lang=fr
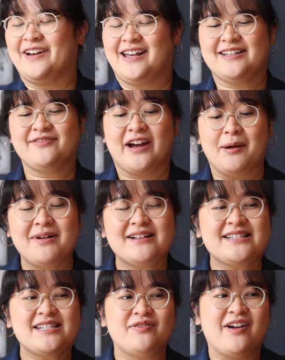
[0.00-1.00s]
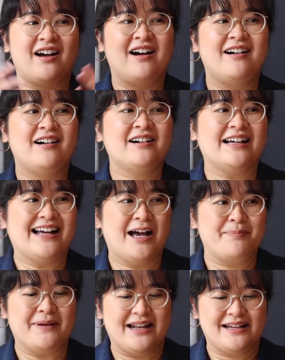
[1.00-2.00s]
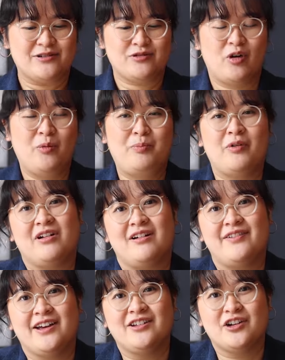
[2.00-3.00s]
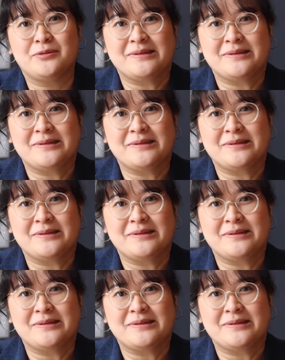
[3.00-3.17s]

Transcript: il y a vraiment différentes appellations pour le vin de